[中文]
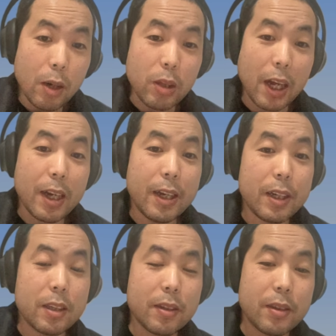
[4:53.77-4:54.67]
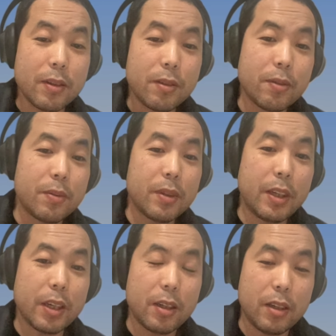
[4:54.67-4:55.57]
然后他还
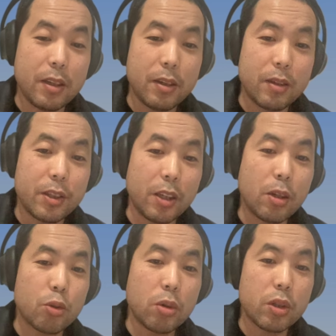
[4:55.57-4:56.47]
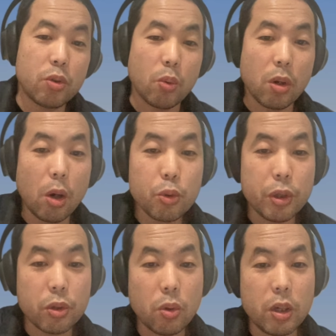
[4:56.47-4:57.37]
那个强调说，这种
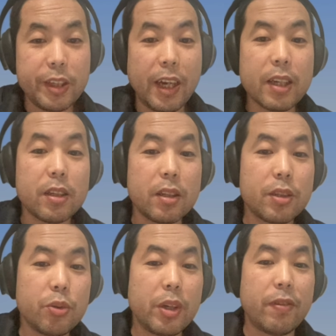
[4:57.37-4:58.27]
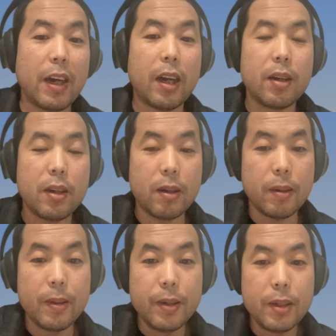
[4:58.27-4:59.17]
高税收和严格的就业法
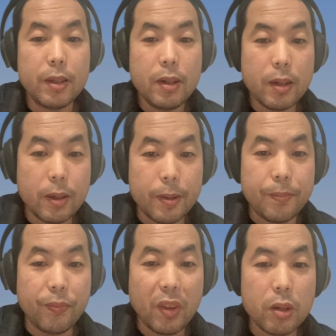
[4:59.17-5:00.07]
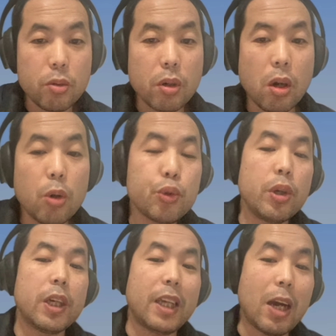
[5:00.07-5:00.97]
啊，嗯，就是高
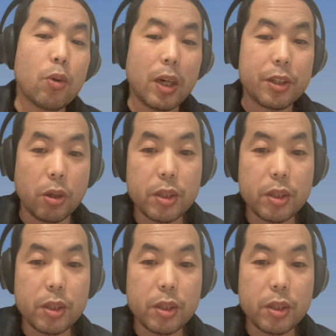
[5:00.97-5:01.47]
税率压垮了